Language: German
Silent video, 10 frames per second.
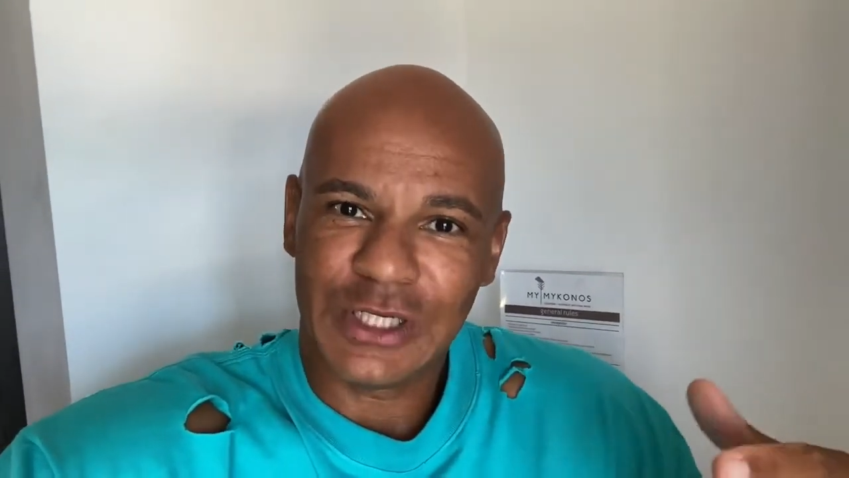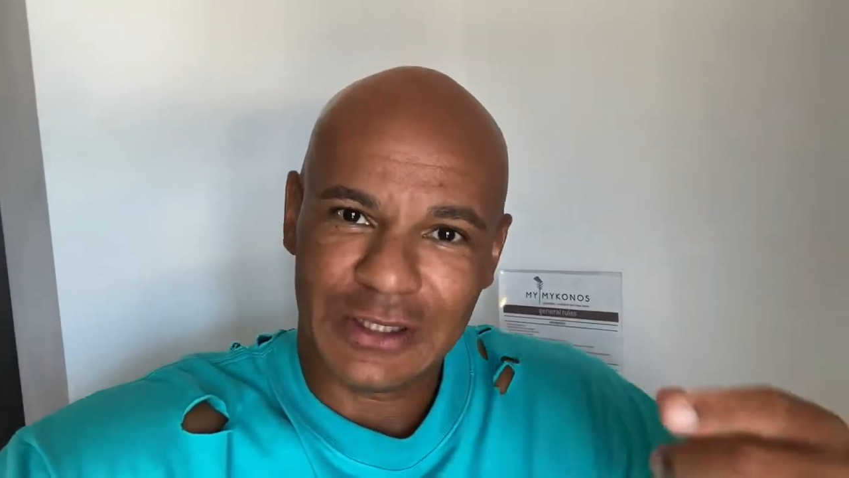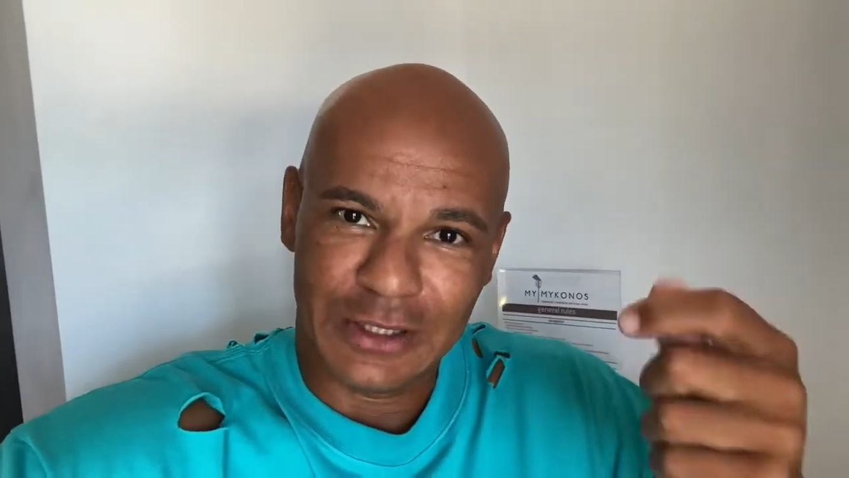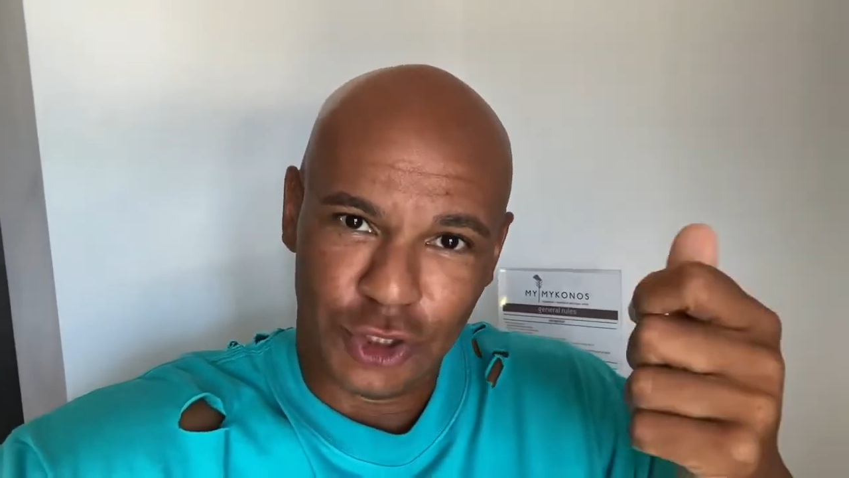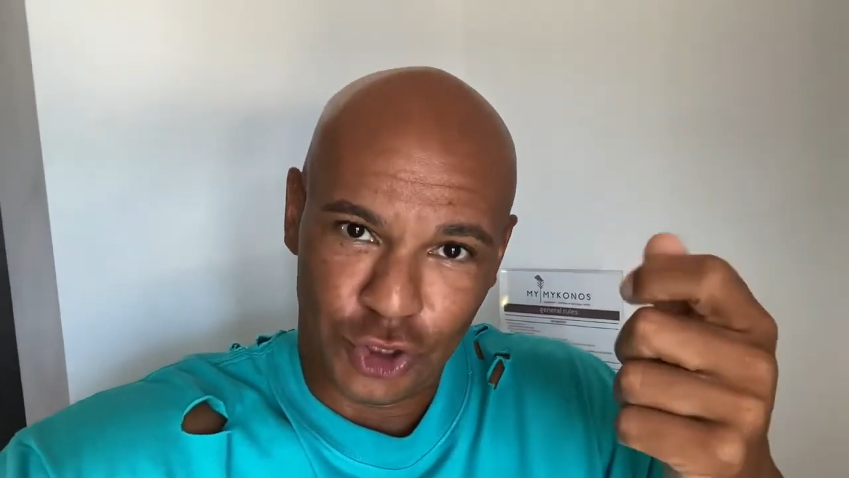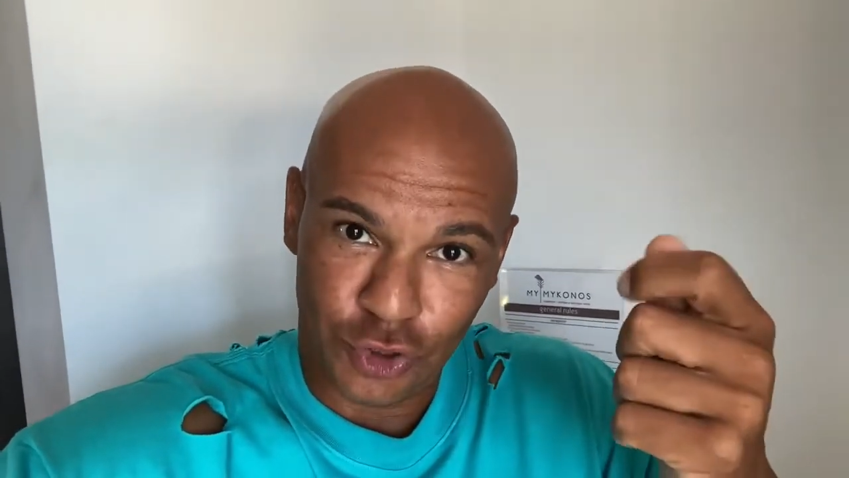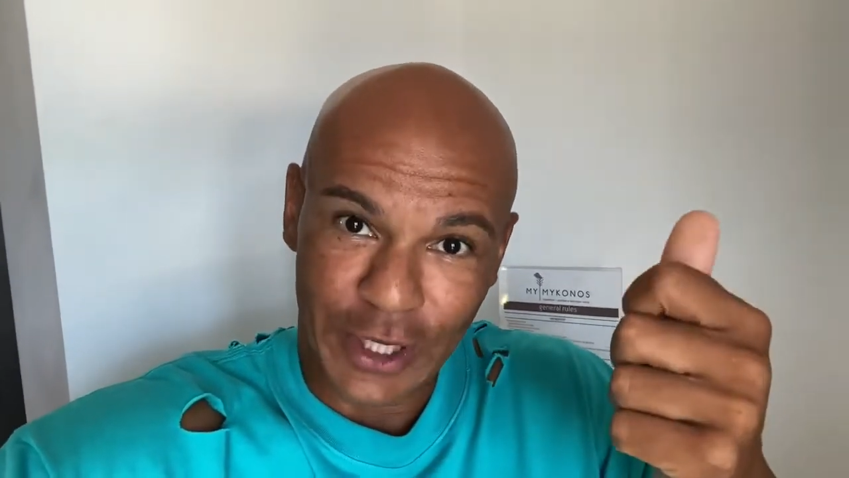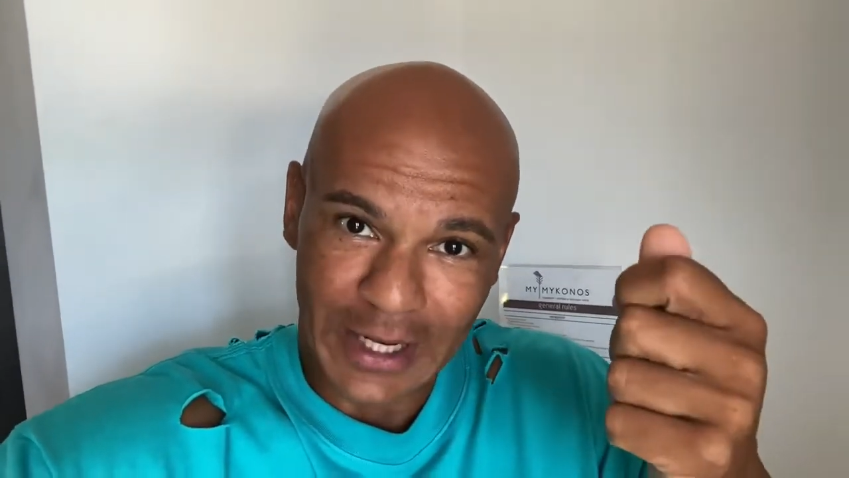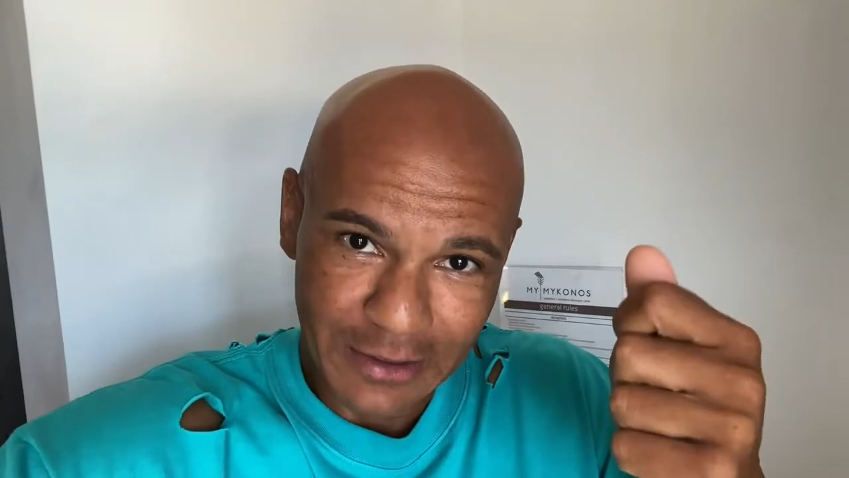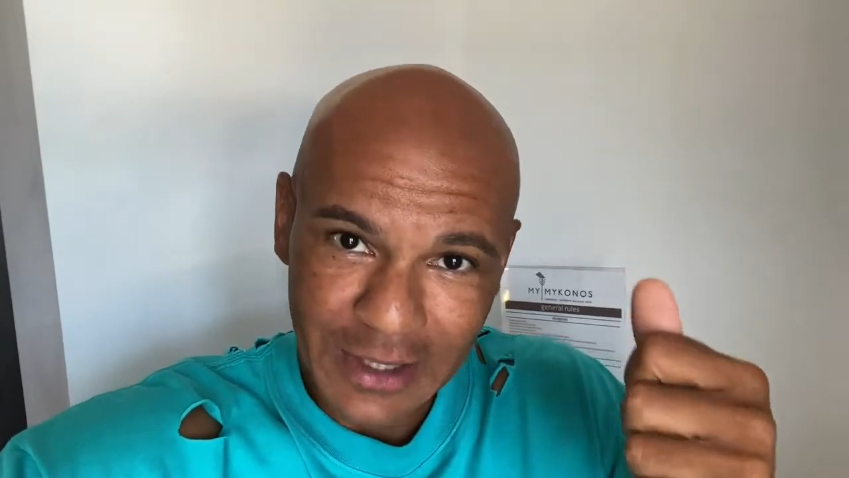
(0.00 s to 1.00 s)
ihre
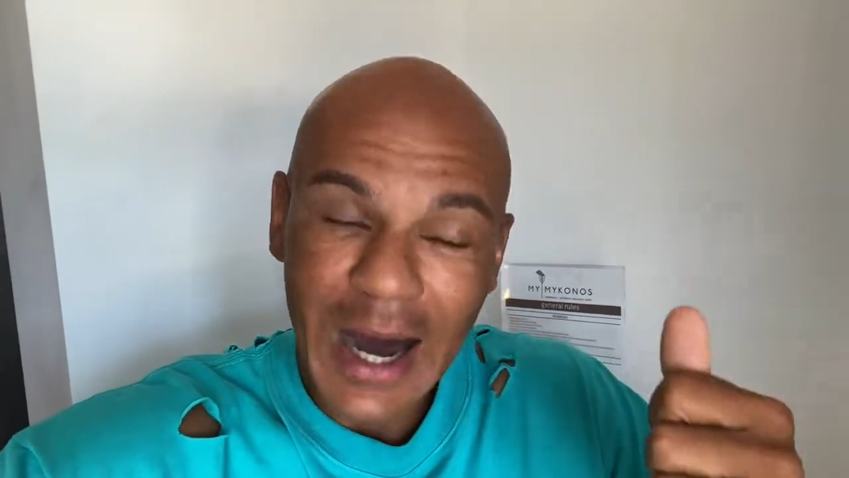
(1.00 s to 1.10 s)
Steuern